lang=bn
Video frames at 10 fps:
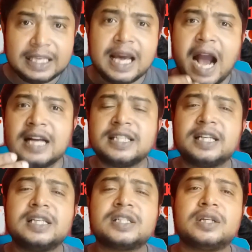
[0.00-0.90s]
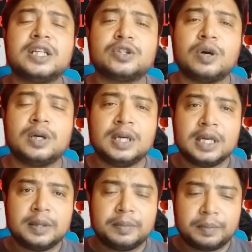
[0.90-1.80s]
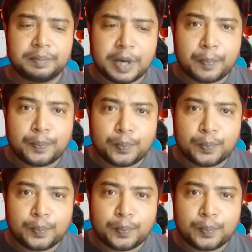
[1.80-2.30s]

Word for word: ইয়াং জেনারেশনের বা